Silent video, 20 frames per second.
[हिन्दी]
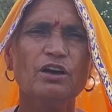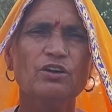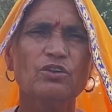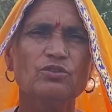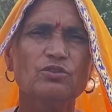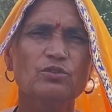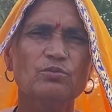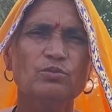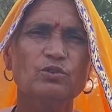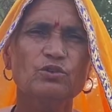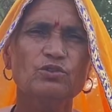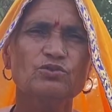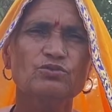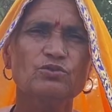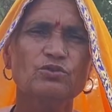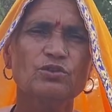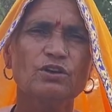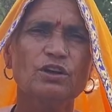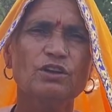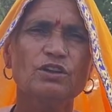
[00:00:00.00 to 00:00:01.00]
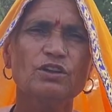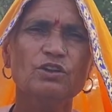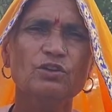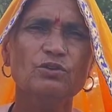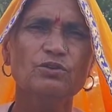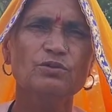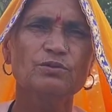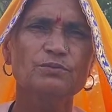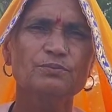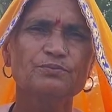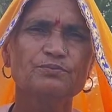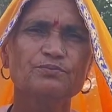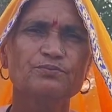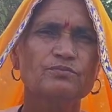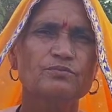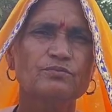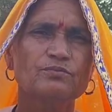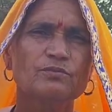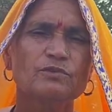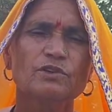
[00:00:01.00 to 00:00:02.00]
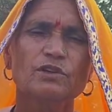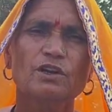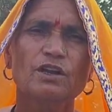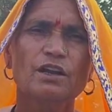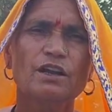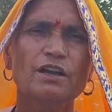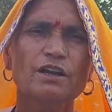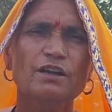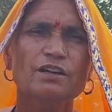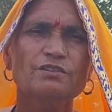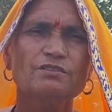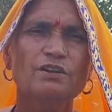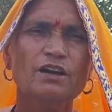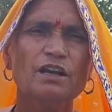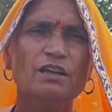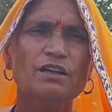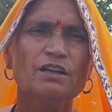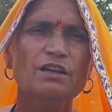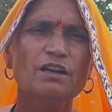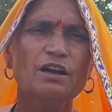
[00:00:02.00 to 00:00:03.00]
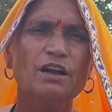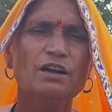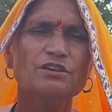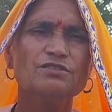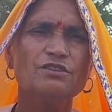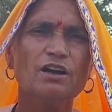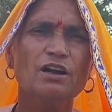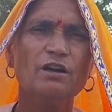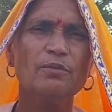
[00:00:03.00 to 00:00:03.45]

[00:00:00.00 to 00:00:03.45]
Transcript: करो तो बहुत सो धन दियो लेकर चाल दी रास्ता